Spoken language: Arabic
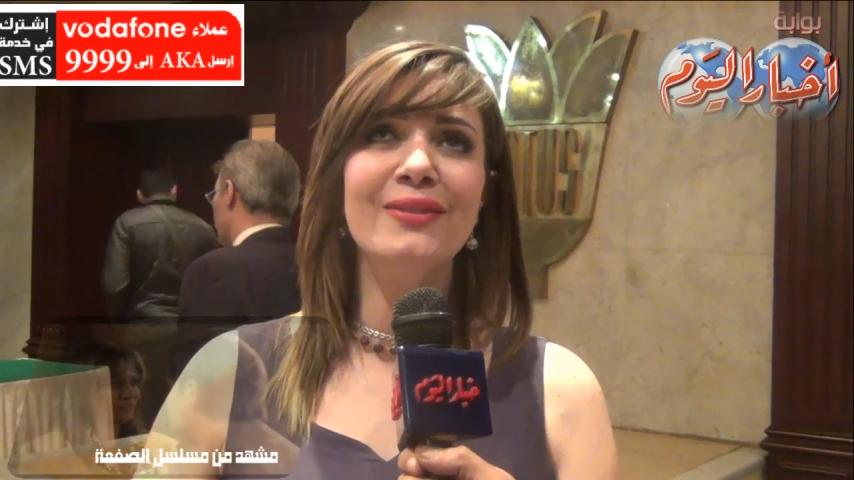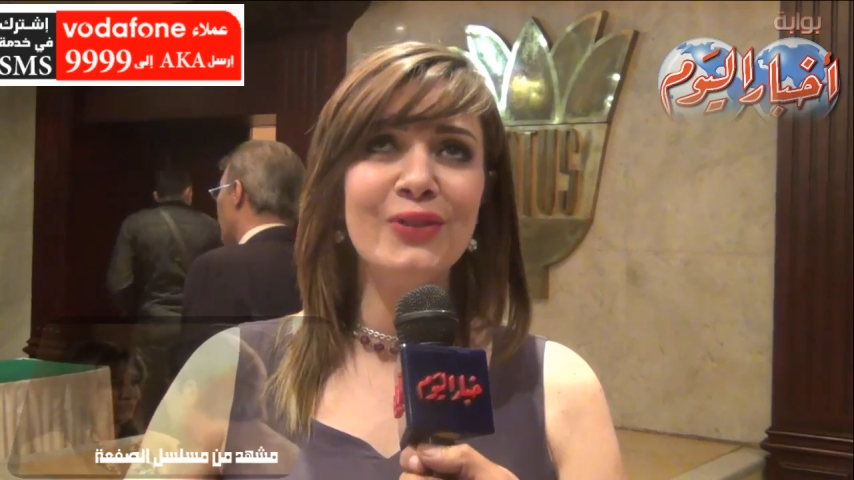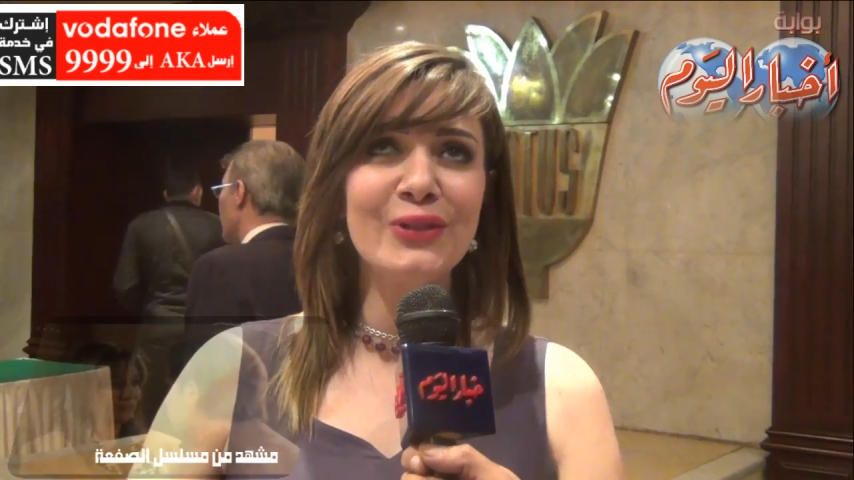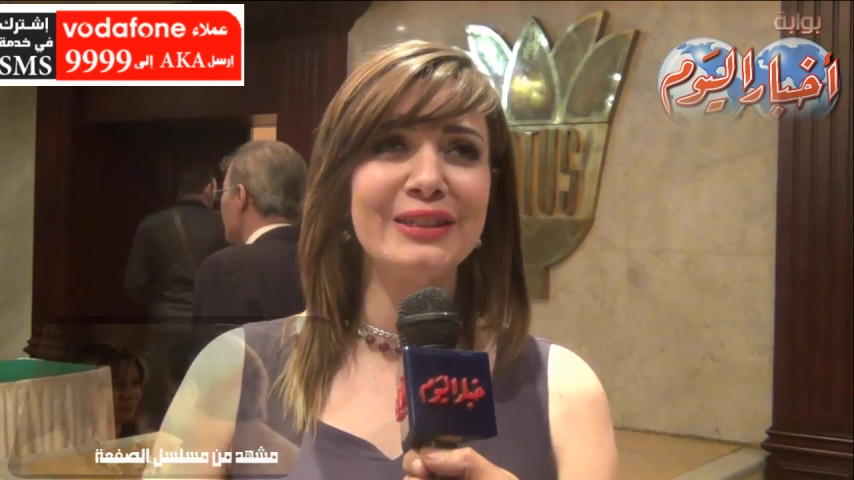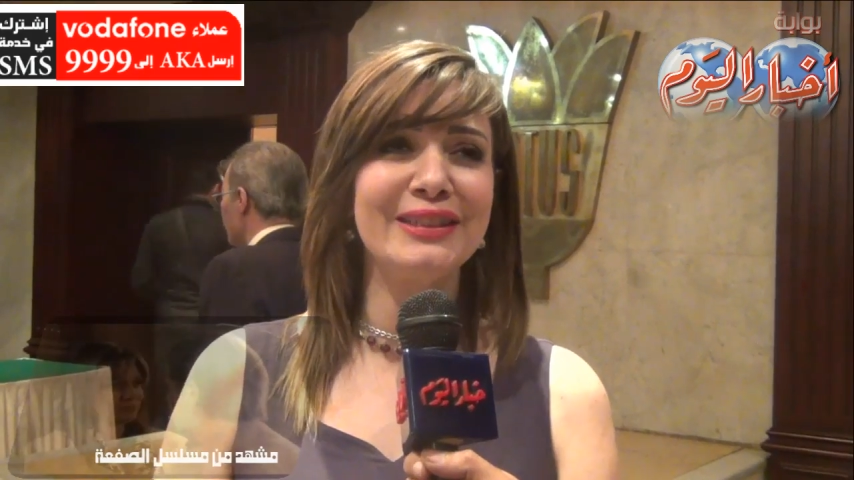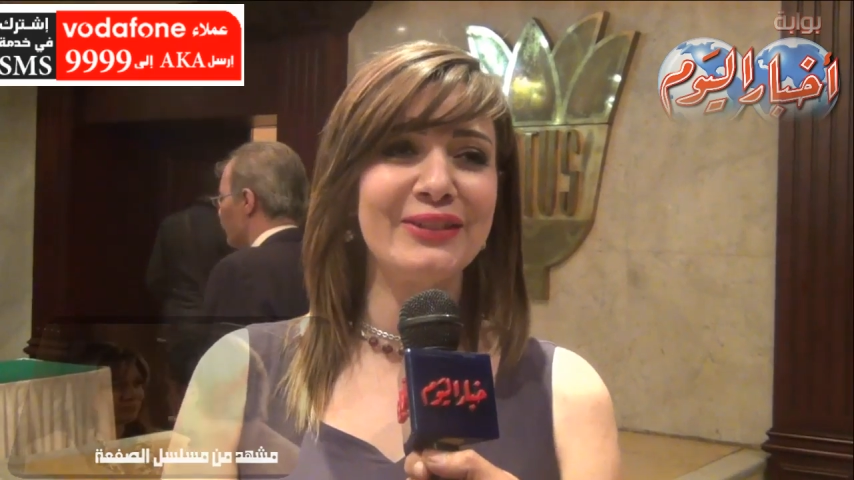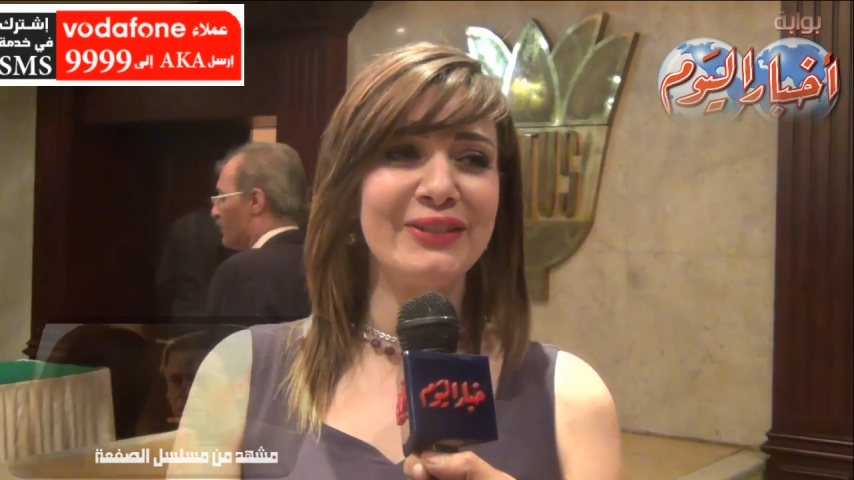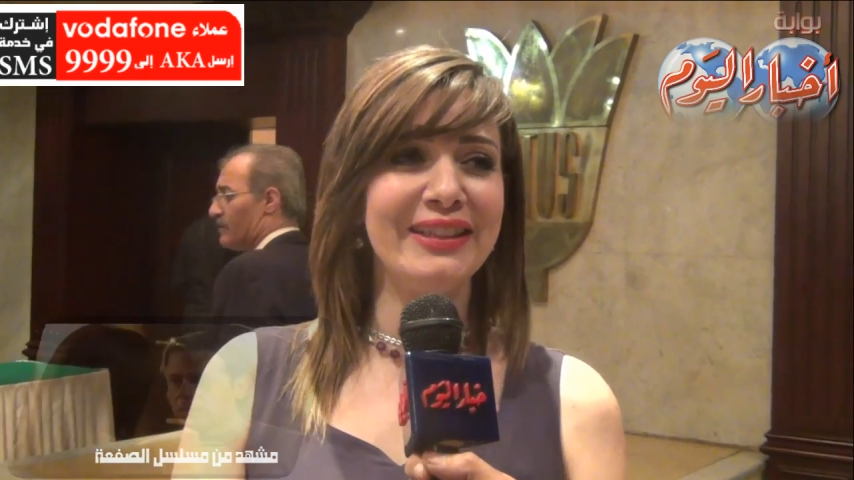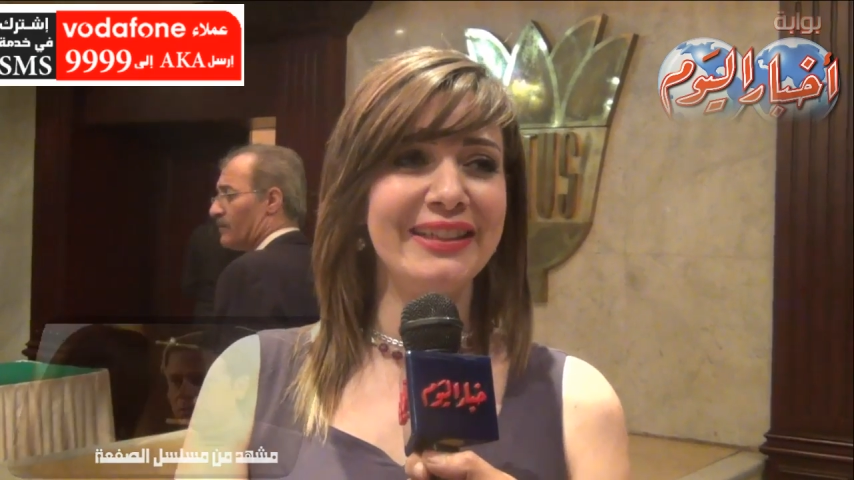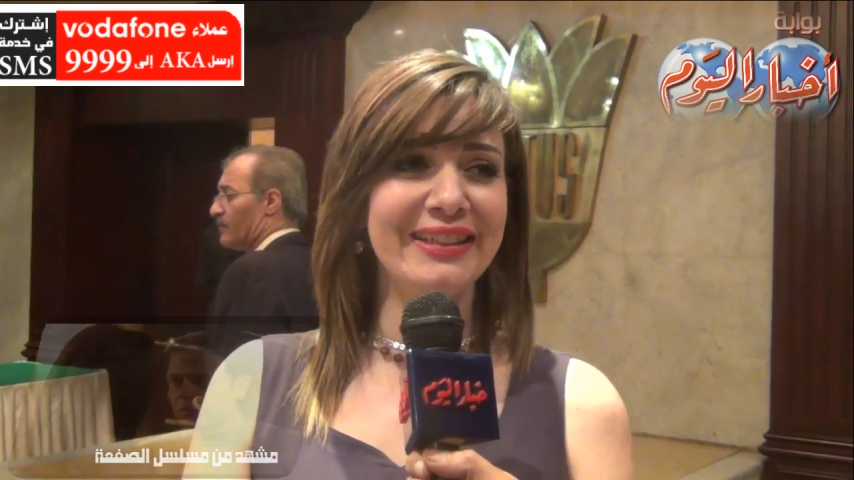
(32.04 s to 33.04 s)
فوق راسنا
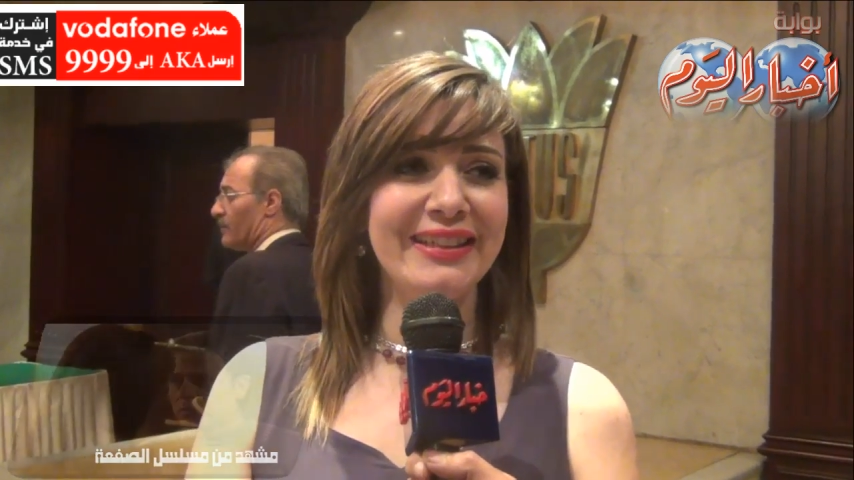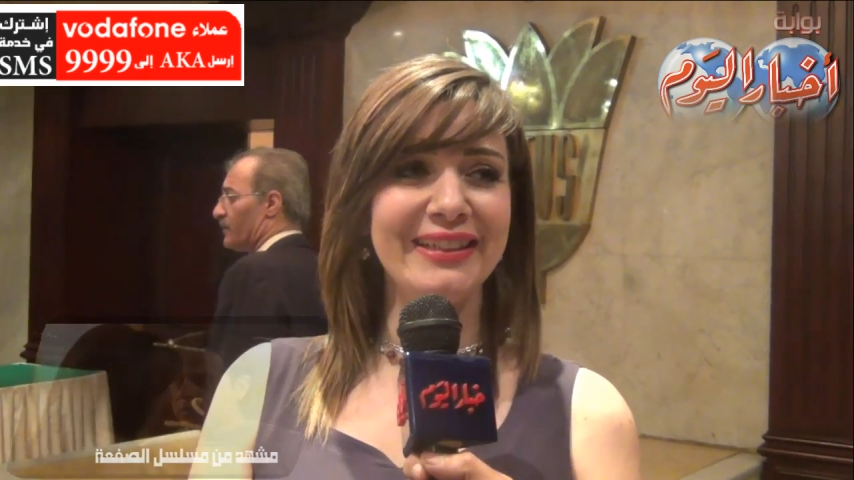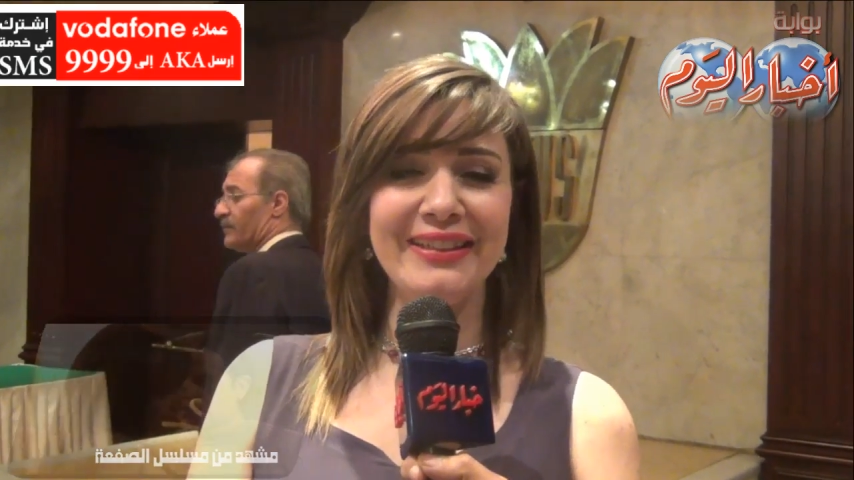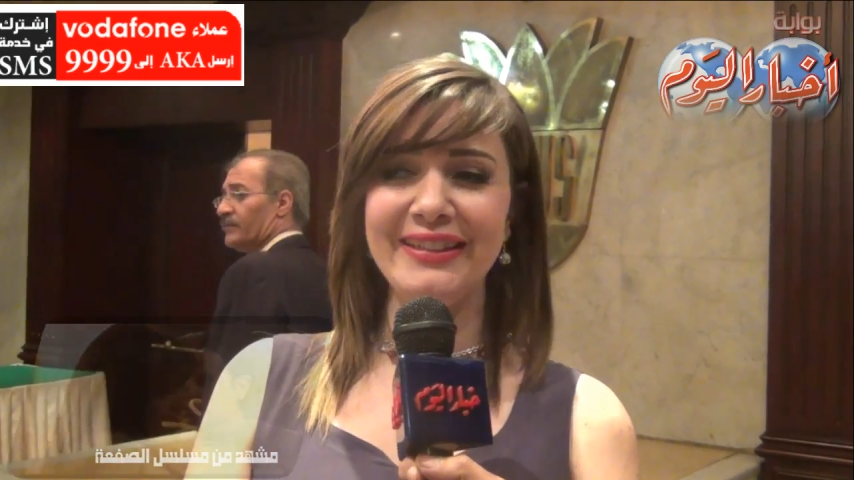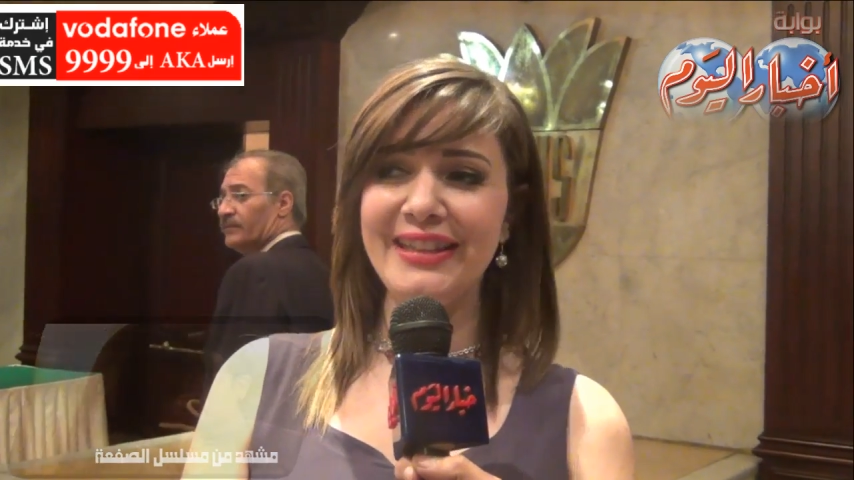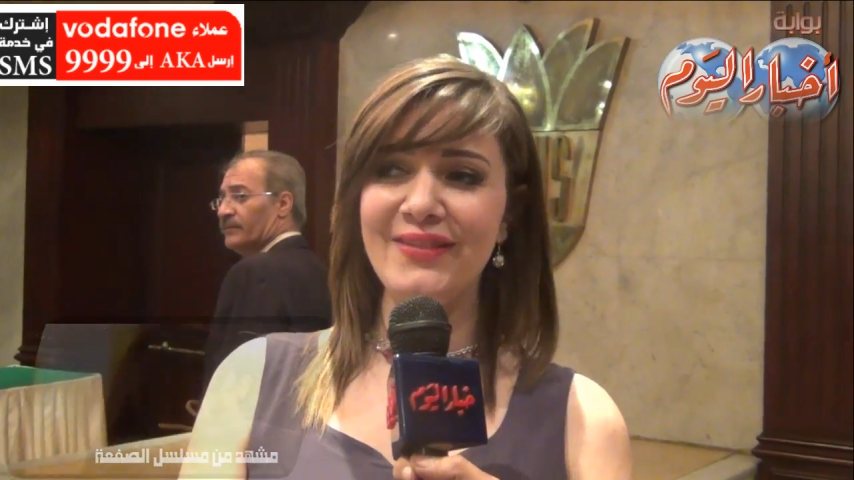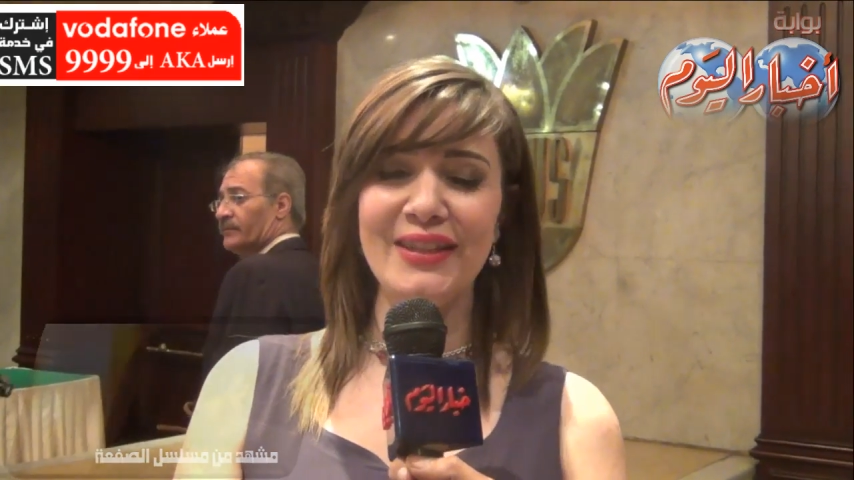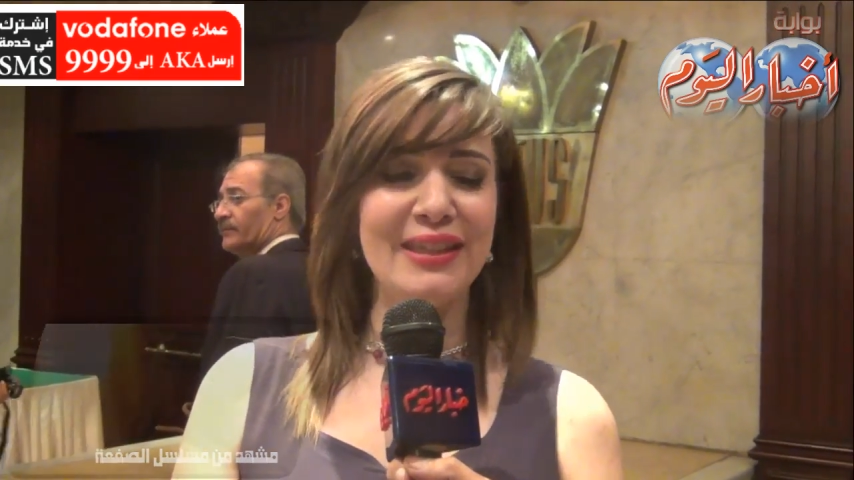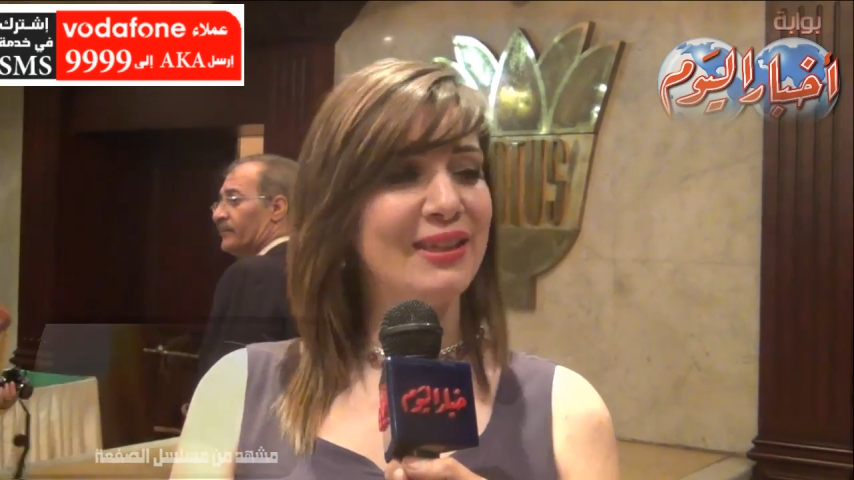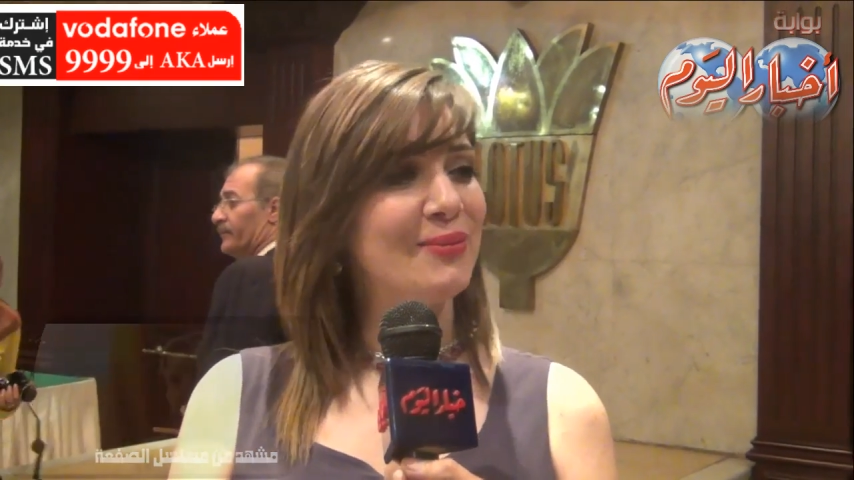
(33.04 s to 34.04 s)
كلنا النجم
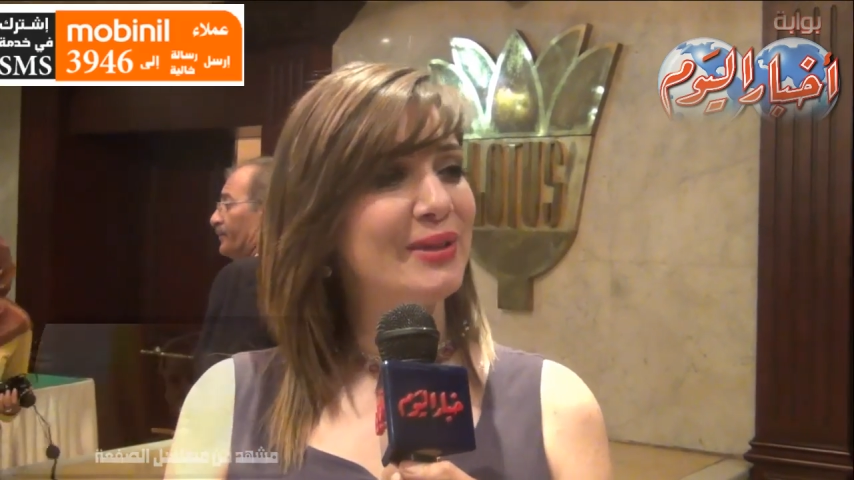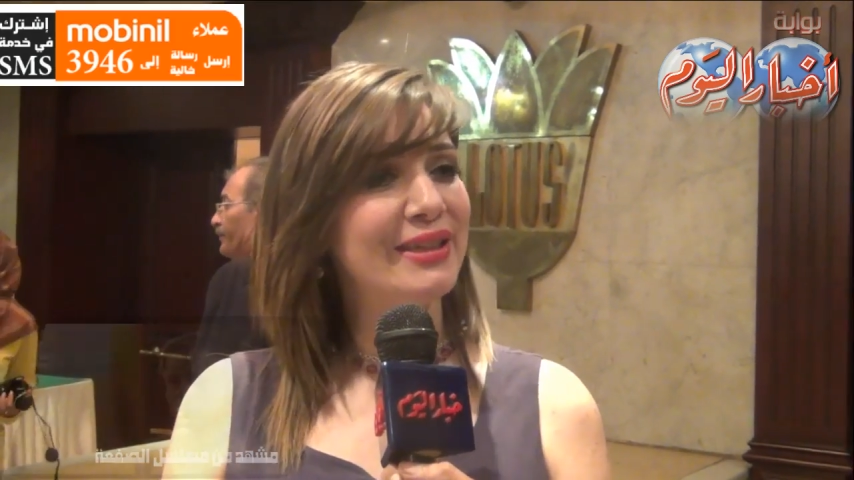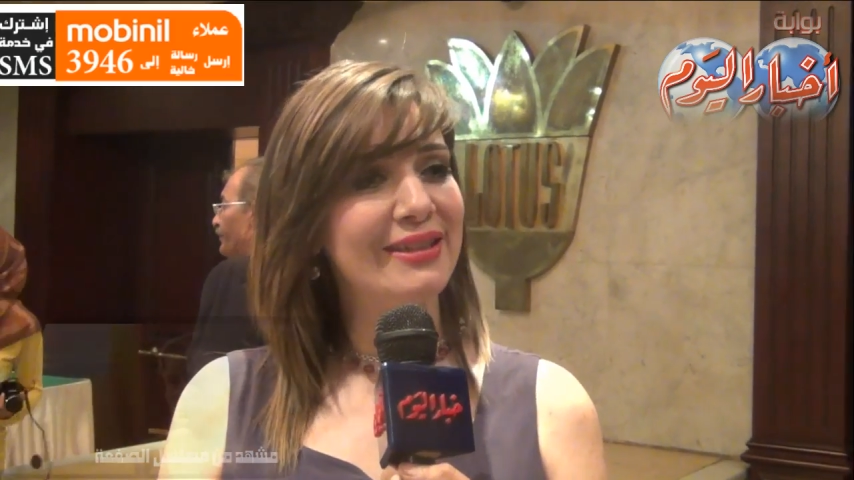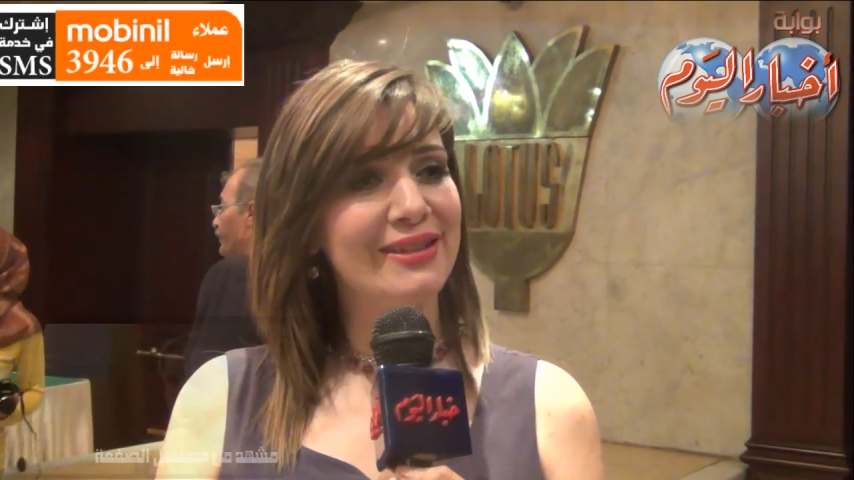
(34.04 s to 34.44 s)
الكبير